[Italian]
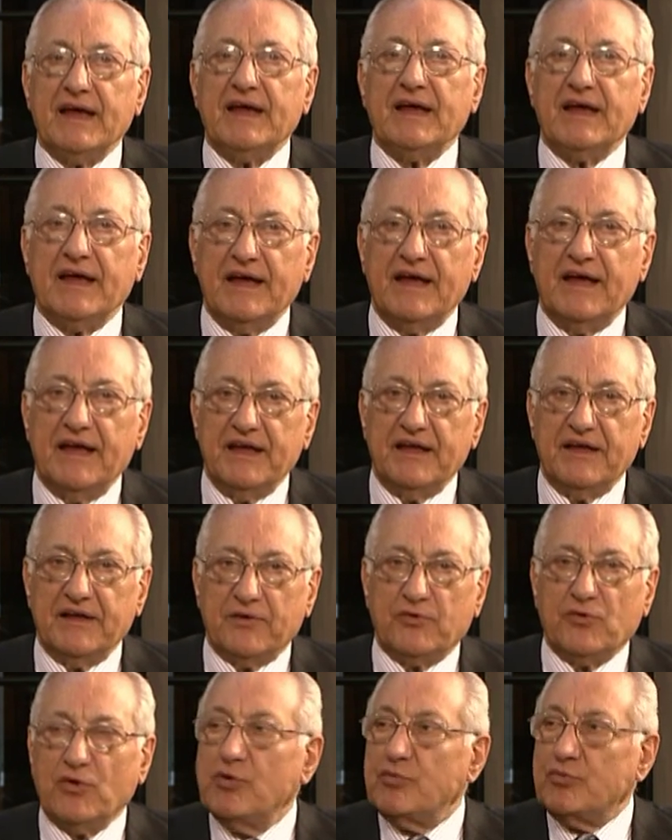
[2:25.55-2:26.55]

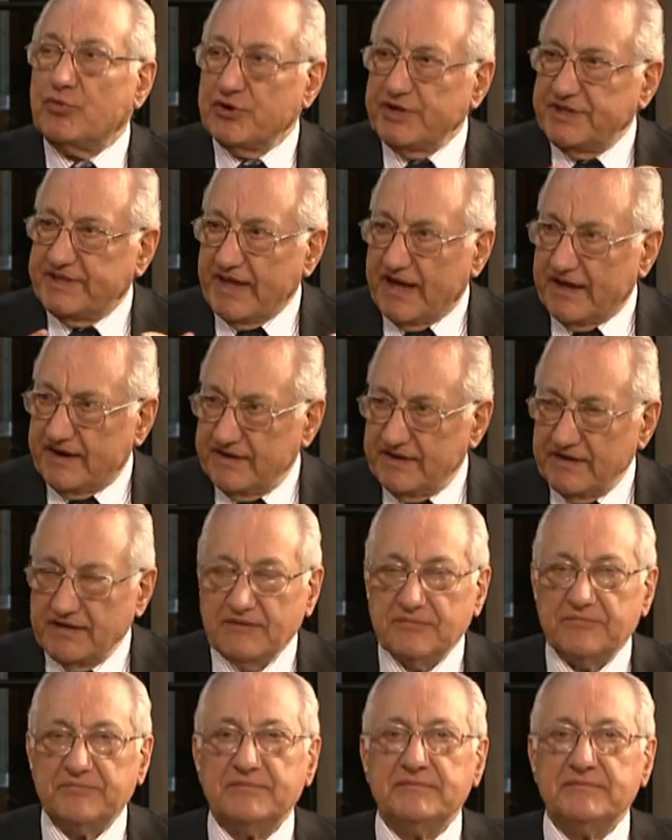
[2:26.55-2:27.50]
eh, comunitaria,